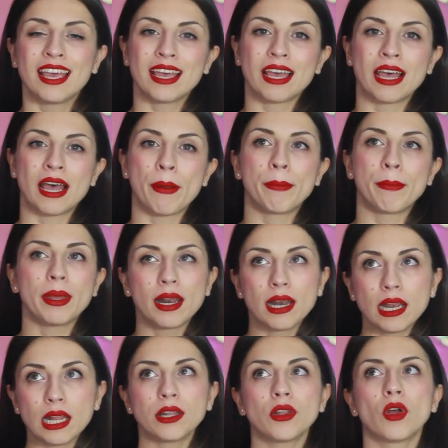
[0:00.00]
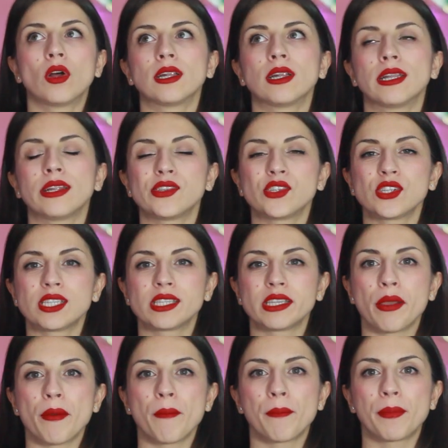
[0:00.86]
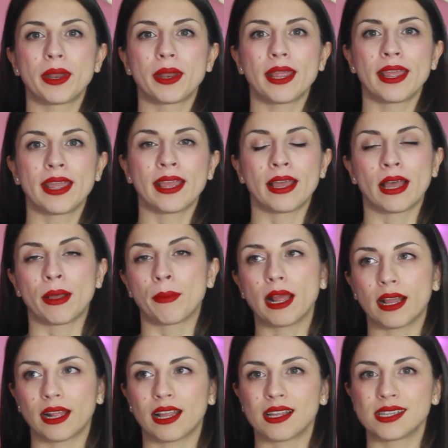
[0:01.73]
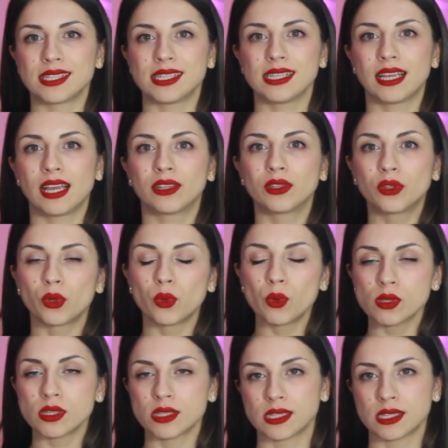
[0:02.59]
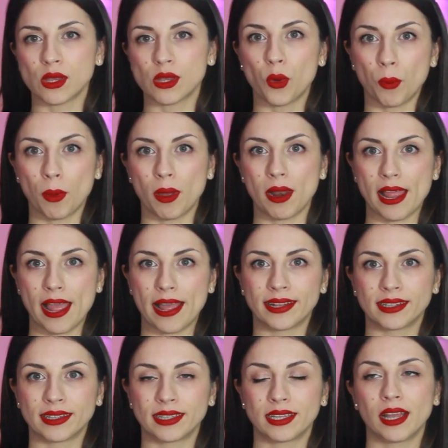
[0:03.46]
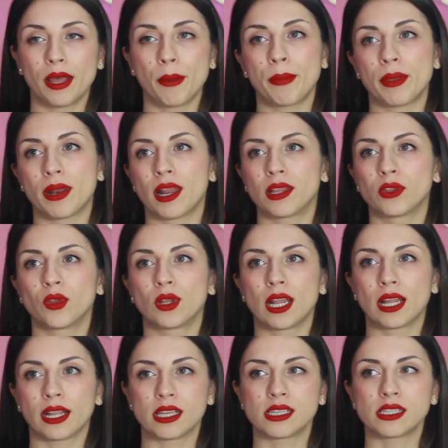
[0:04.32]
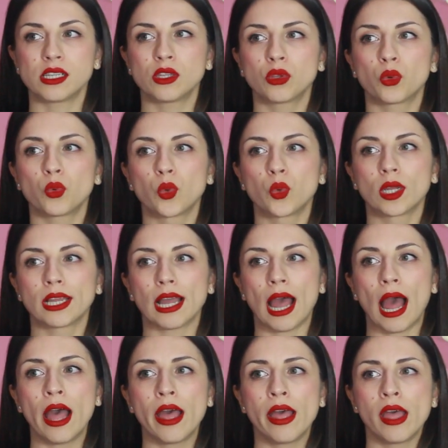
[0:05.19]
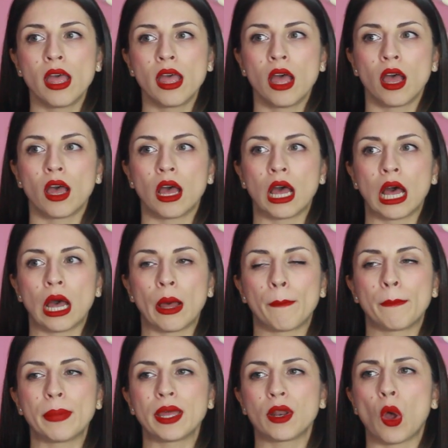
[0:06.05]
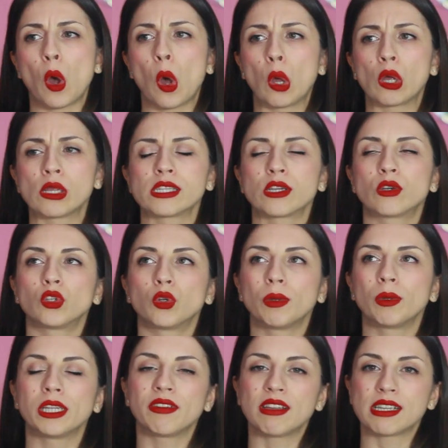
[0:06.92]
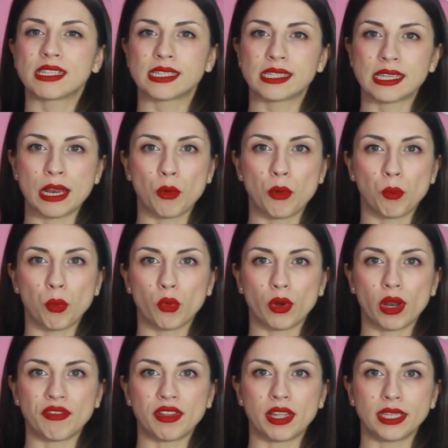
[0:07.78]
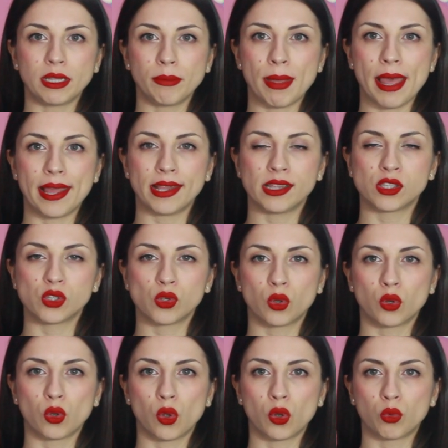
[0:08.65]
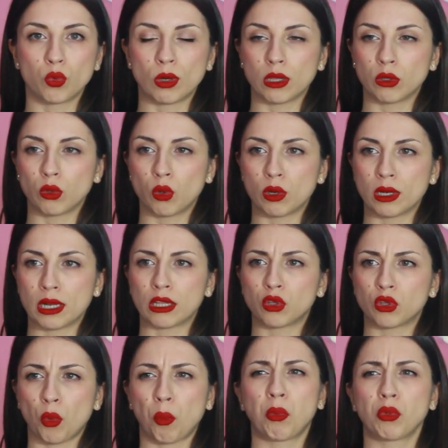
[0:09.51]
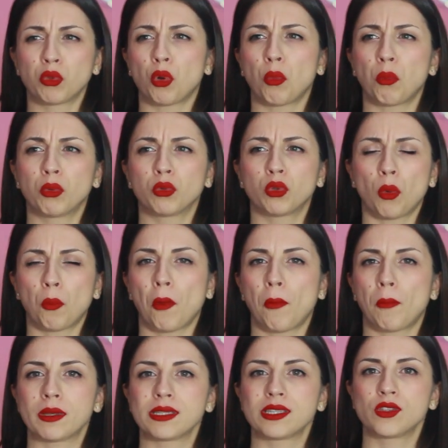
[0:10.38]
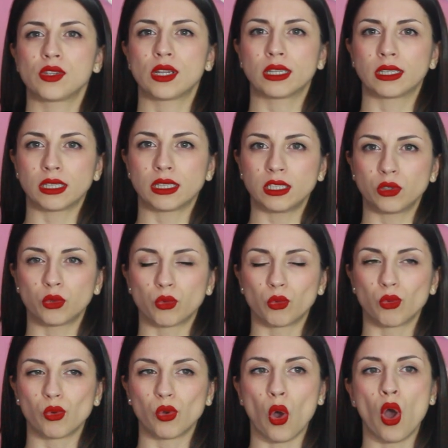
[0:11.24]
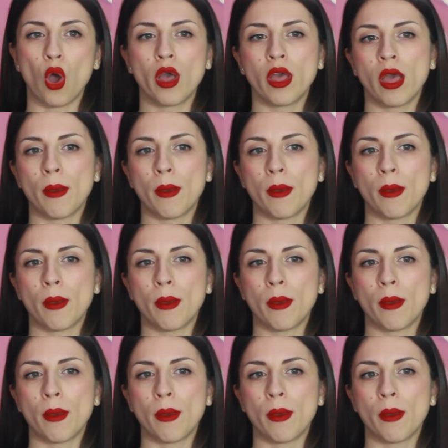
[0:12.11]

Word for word: per le donne c'è sempre la classica trousse o palette per la donna che si trucca Uh, però secondo me deve essere un po' una via di mezzo, non una donna troppo troppo troppo appassionata di trucco,